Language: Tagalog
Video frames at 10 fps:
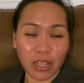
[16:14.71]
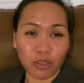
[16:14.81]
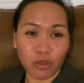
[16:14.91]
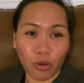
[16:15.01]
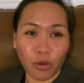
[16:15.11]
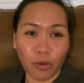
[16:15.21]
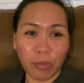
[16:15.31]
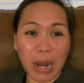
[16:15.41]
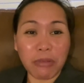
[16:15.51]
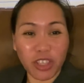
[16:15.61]
So,
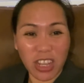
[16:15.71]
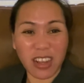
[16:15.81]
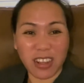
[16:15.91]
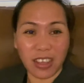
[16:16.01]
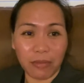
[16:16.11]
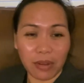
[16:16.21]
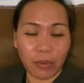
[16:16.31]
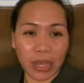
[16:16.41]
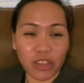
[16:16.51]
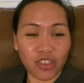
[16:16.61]
marami siya talagang
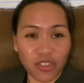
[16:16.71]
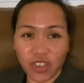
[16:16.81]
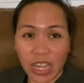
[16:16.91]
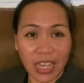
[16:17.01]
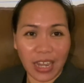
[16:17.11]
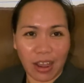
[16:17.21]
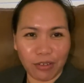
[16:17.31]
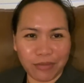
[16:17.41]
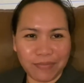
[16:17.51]
giveaway. Just check it out.